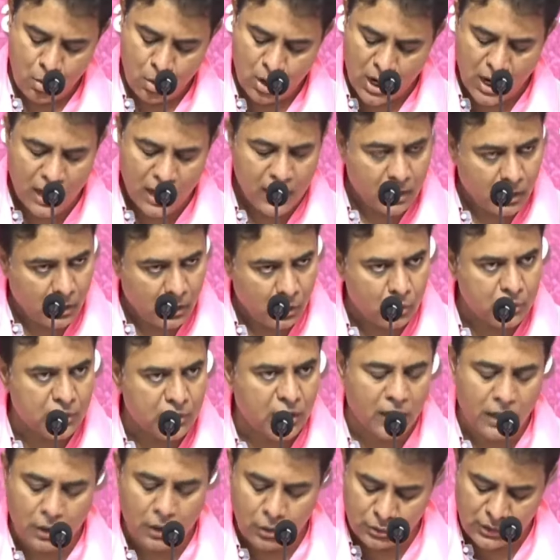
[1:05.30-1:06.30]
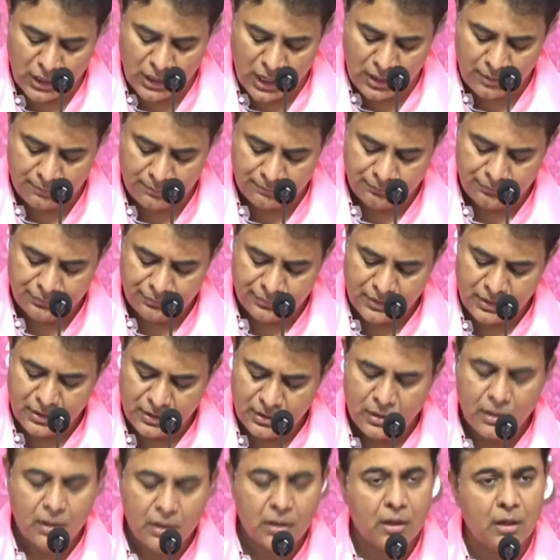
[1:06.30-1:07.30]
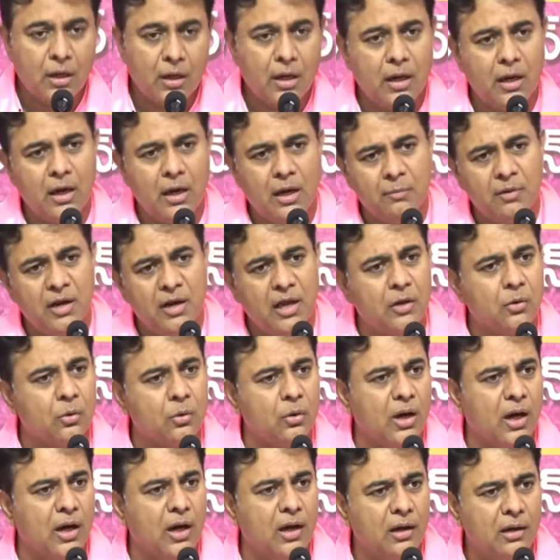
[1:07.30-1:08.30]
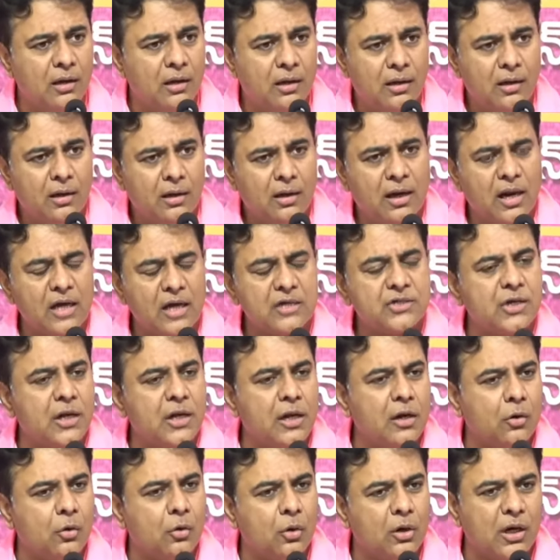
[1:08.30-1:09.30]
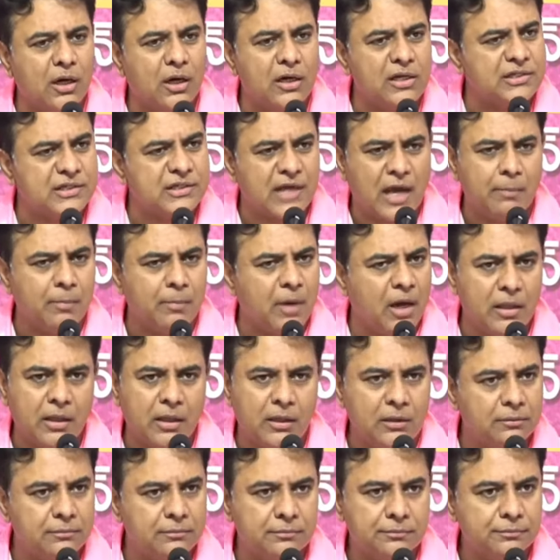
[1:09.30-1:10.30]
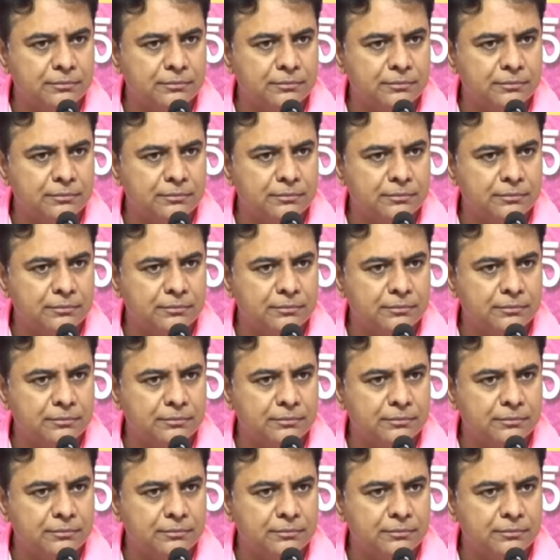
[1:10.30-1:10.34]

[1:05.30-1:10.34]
ఒక అండర్ గ్రౌండ్ టనల్ ఉందా ఏం లేకున్నా లక్షన్నర కోట్లు అంటే స్కామ్ కాదా